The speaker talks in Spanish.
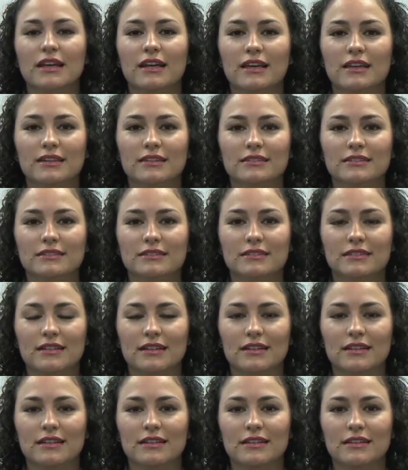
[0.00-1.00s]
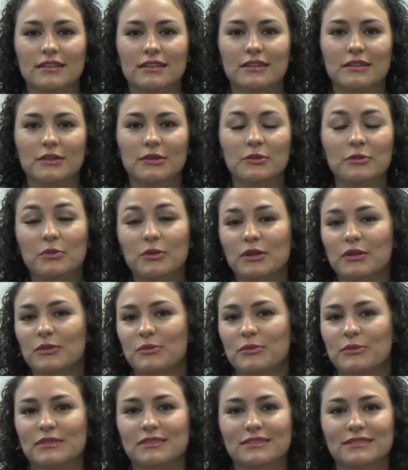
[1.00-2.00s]
Este, y
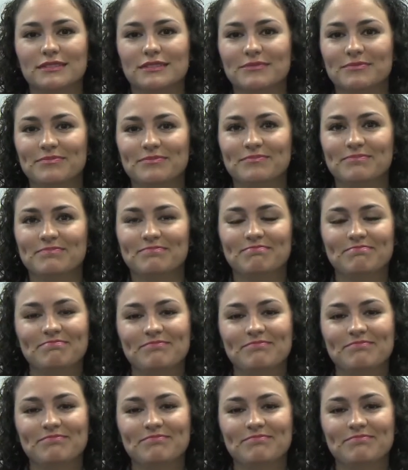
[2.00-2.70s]
bueno, pues mm,